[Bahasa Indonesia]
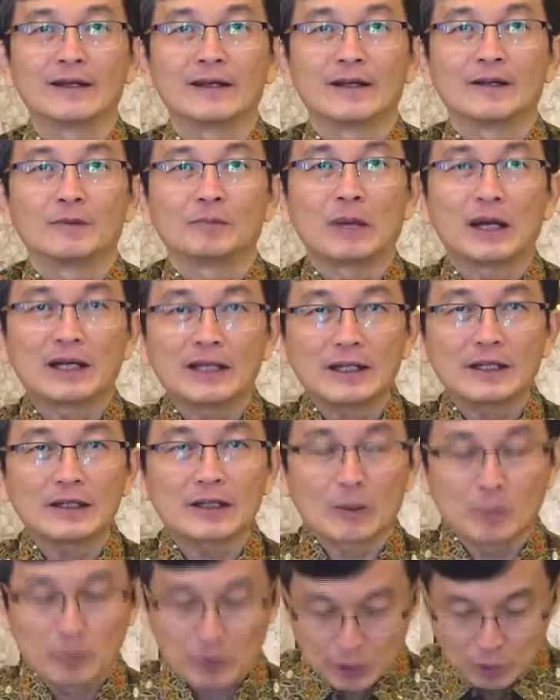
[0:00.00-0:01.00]
Mari kita
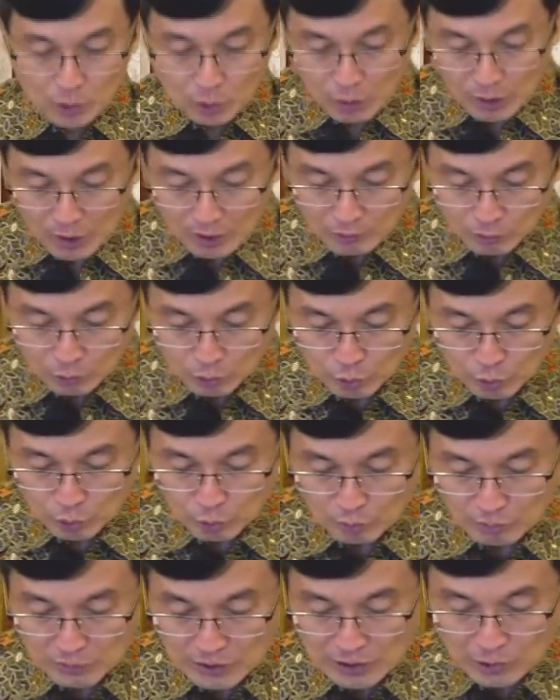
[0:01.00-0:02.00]
berdoa untuk
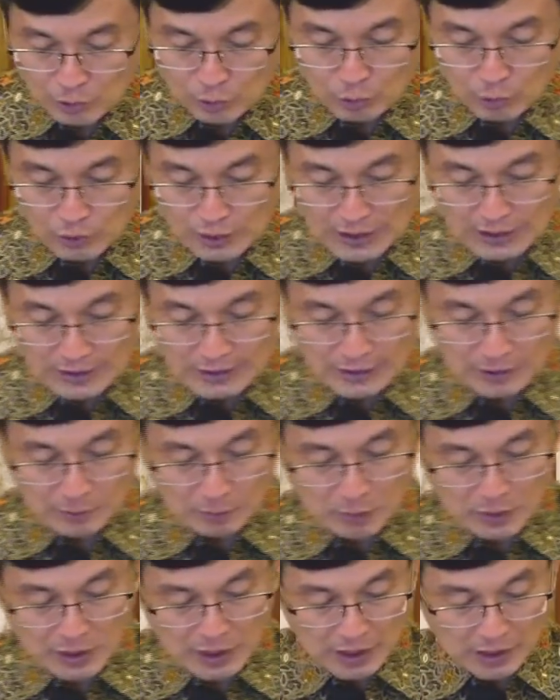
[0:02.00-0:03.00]
merenungkan
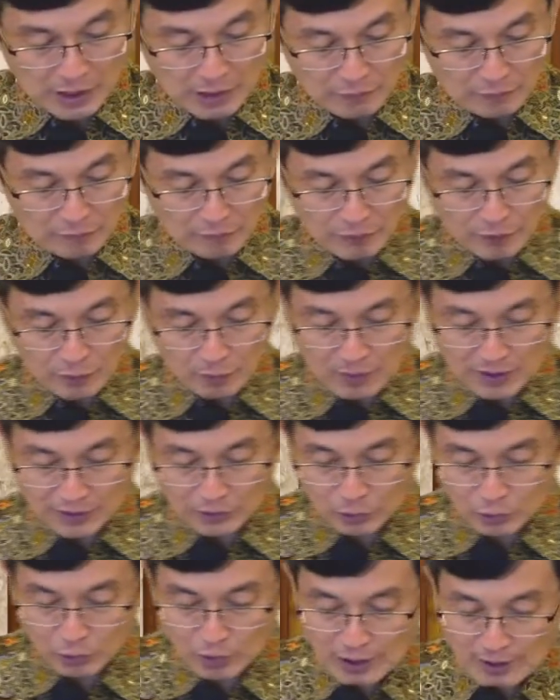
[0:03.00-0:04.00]
kebenaran firman
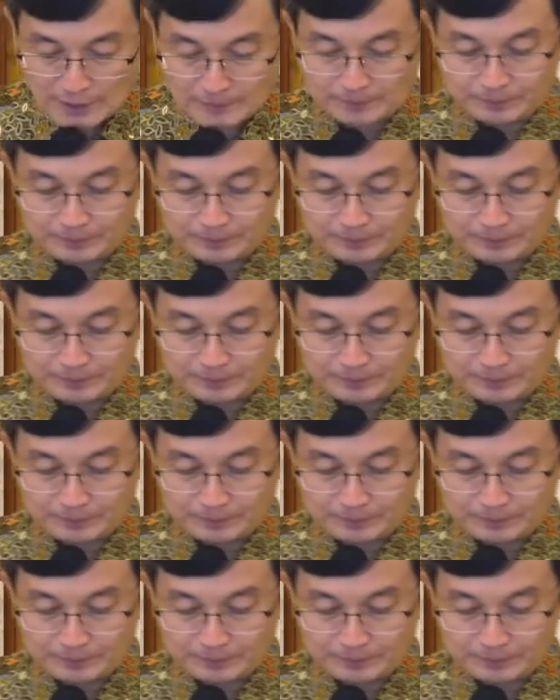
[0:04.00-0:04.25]
Tuhan.